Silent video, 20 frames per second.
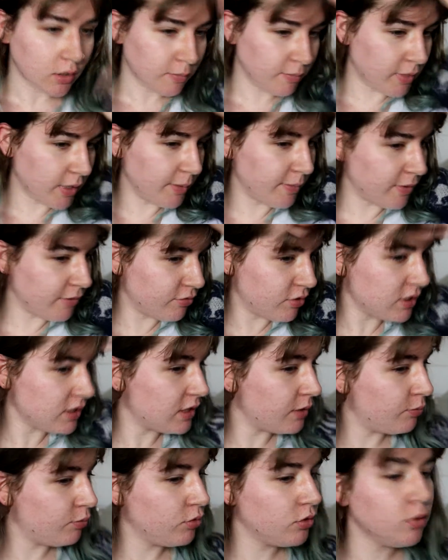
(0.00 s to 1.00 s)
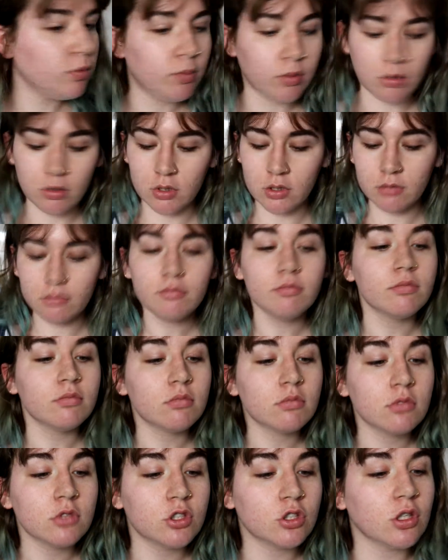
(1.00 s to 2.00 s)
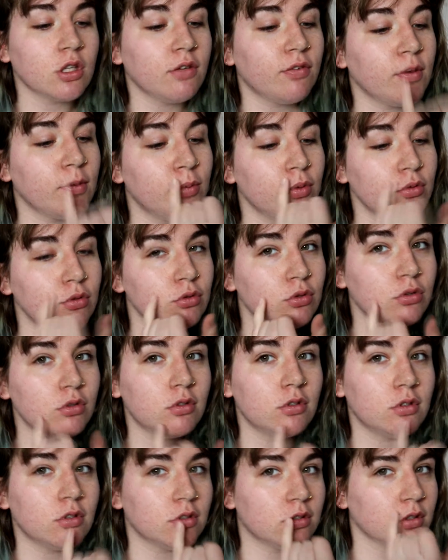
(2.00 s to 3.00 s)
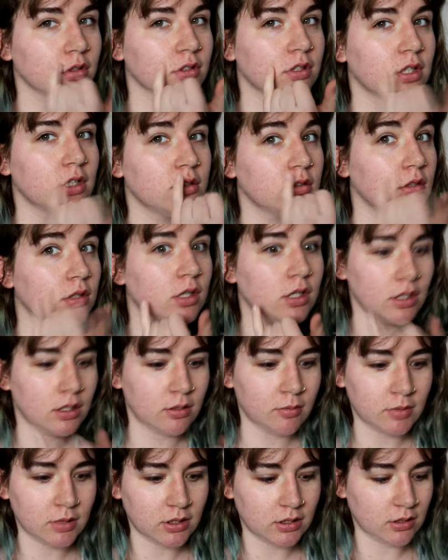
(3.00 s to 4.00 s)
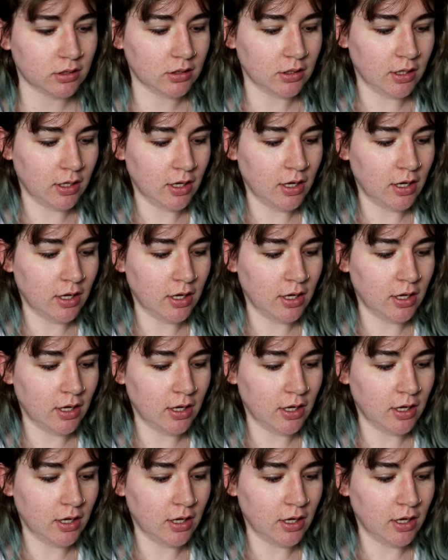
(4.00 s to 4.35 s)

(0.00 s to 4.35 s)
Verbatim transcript: Bah ma foi c'est plutôt beau hein. J'en ai fait beaucoup trop sur cette zone là, mais...